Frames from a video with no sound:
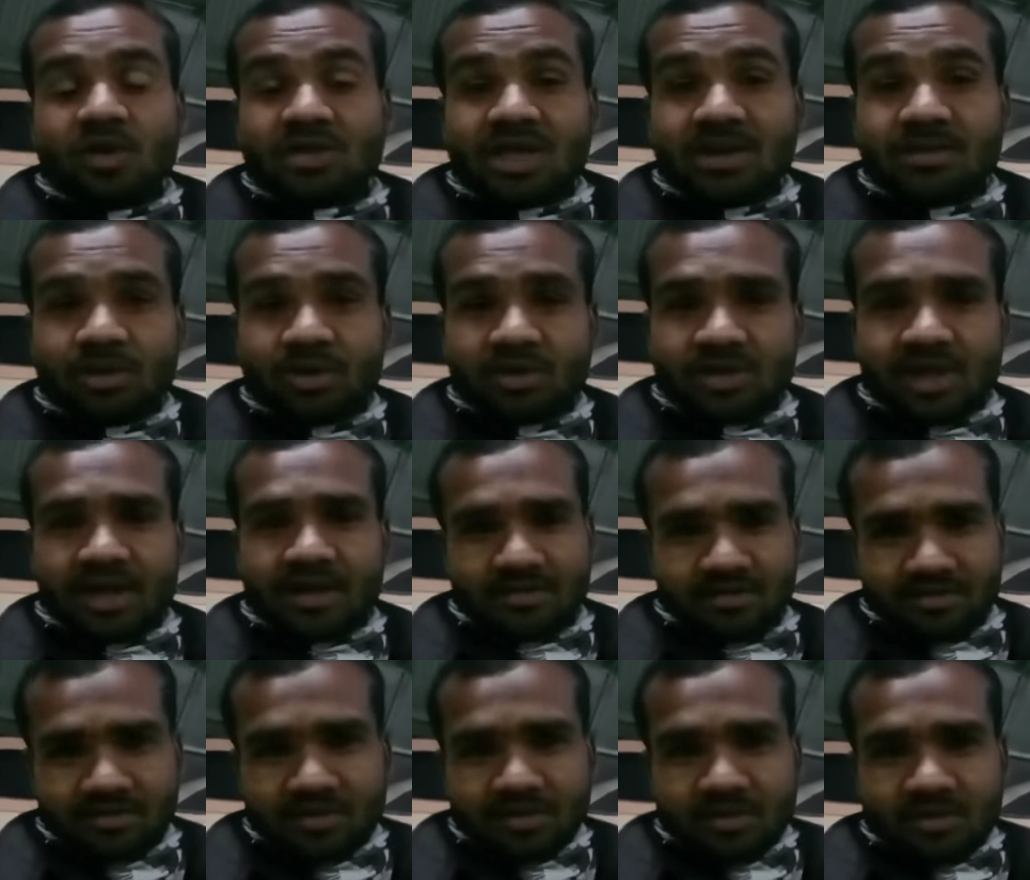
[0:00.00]
गोसलपुर तक
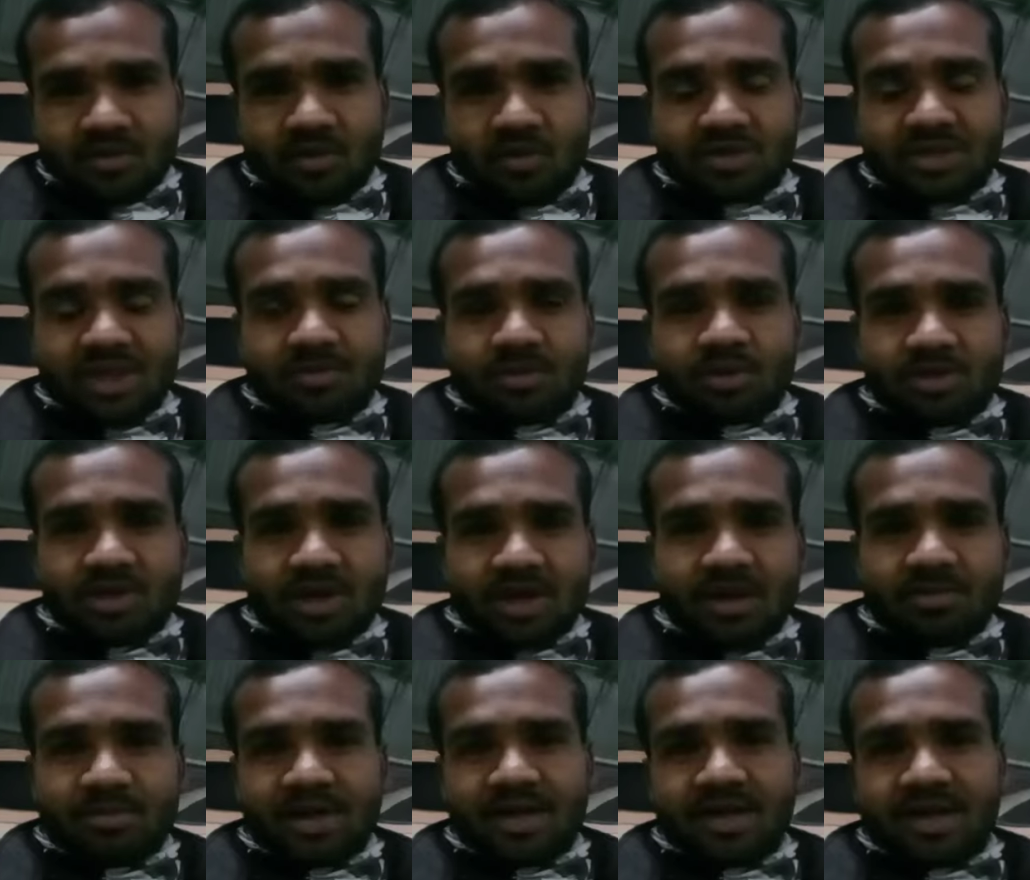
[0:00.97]
कौशलपुर
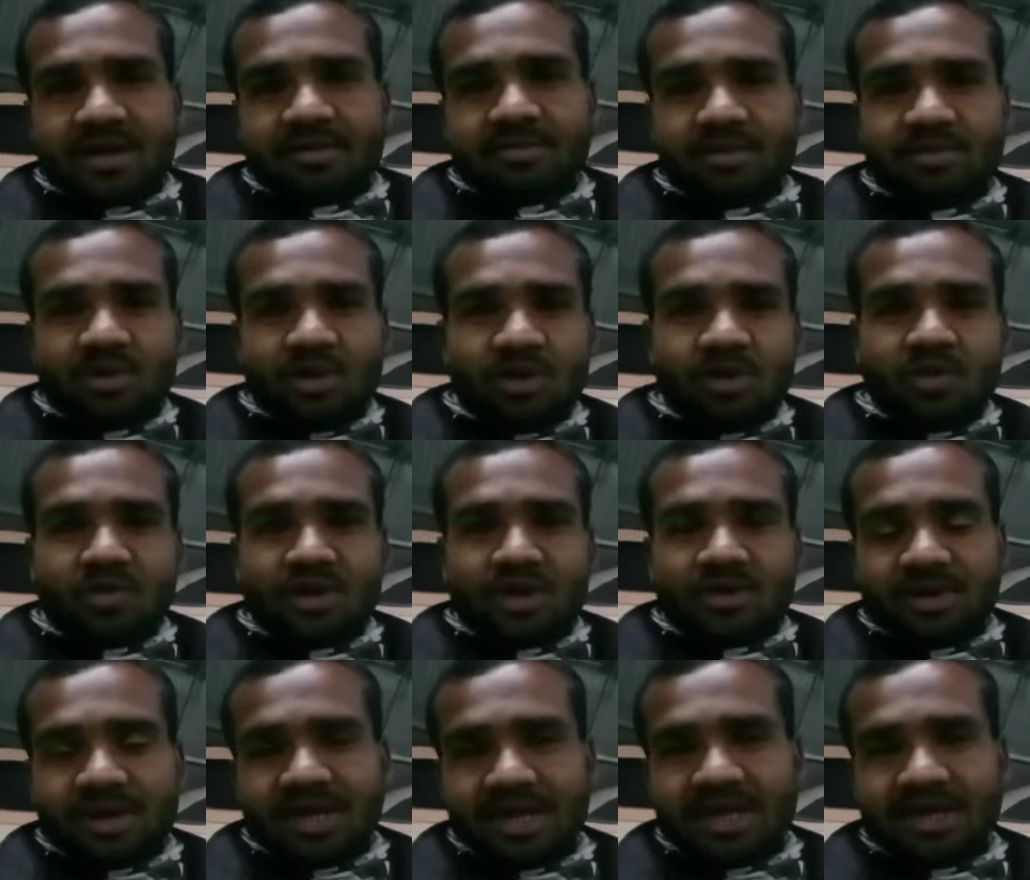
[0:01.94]
तक अपना ट्रैवल ब्लॉग
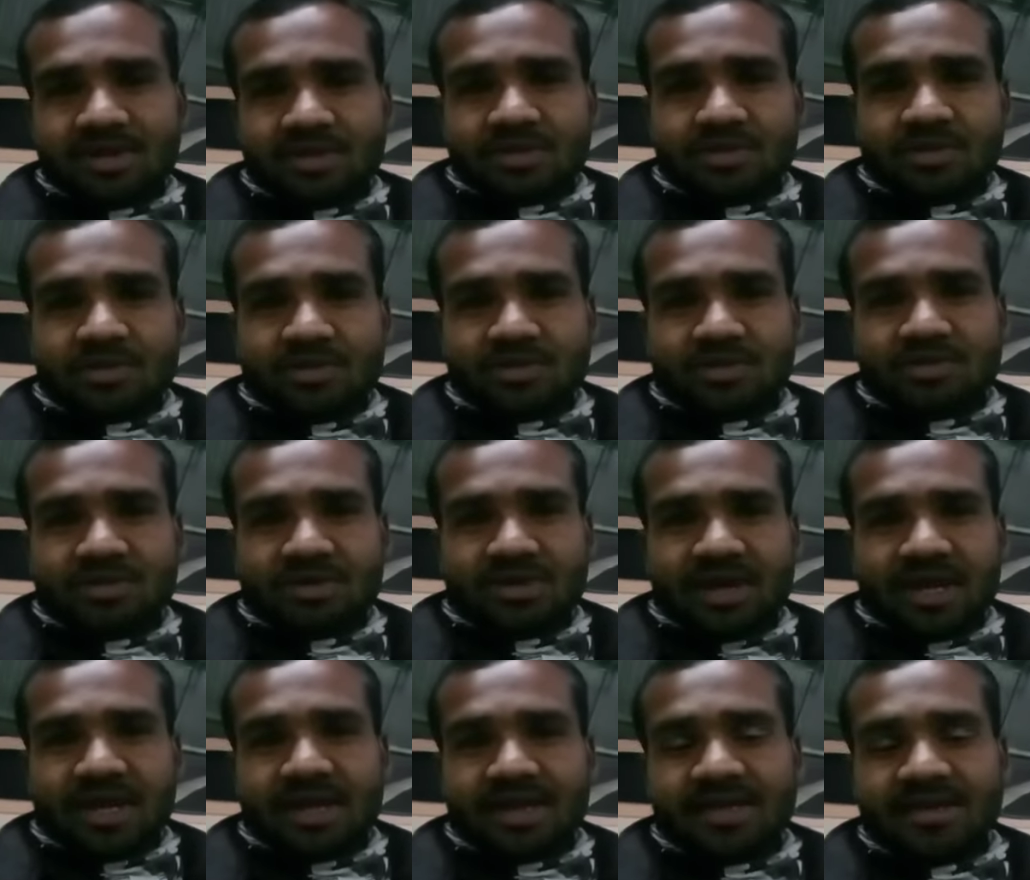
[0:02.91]
होने वाला है सो दोस्तों
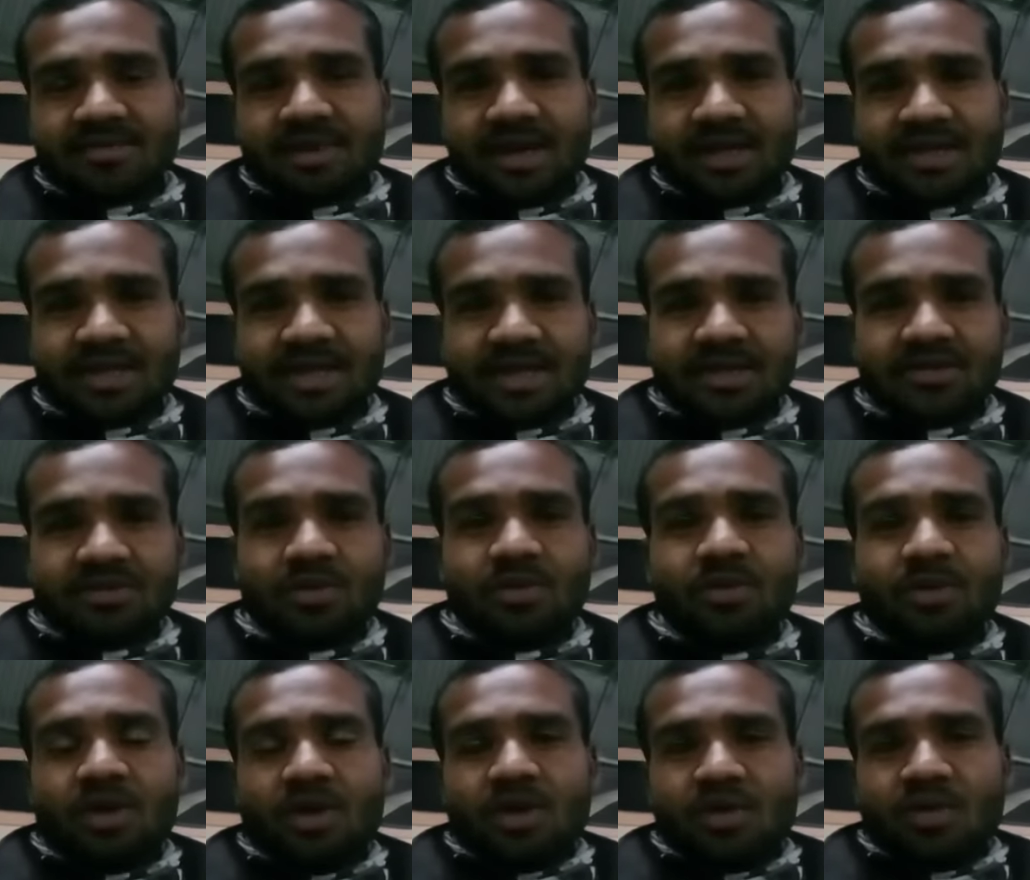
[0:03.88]
ट्रेन की बात करें तो
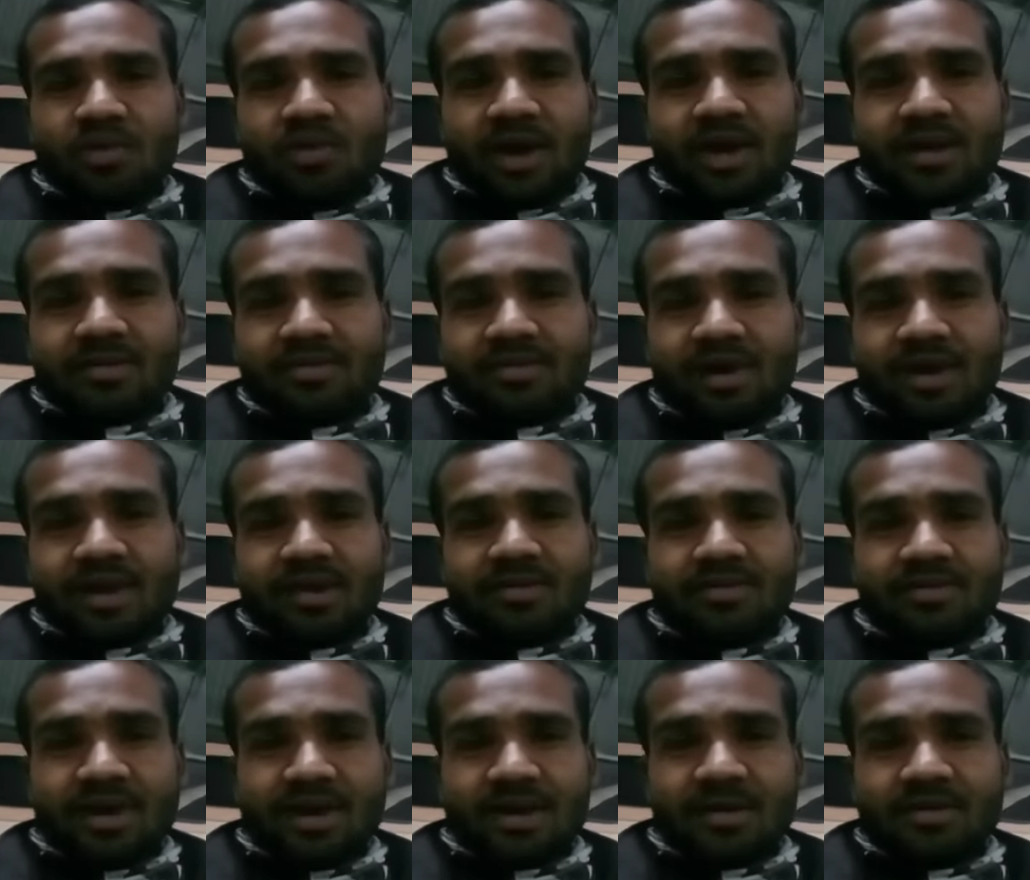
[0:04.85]
वन वन
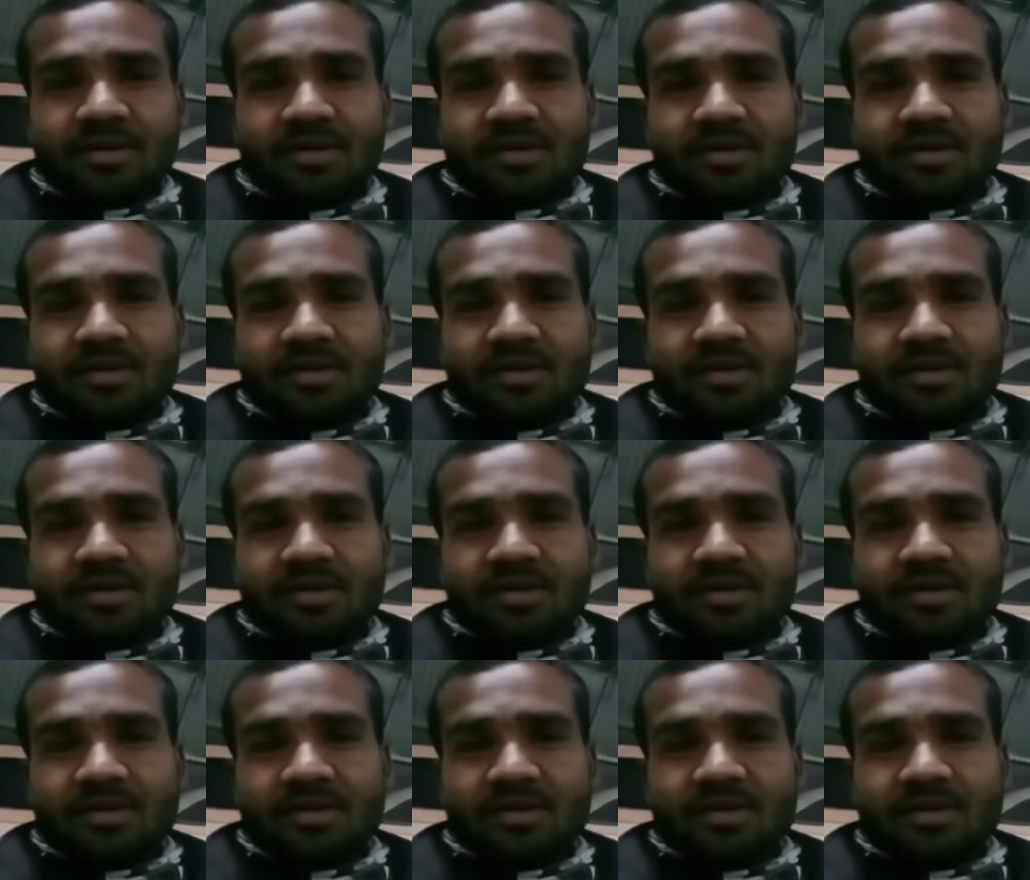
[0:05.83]
वन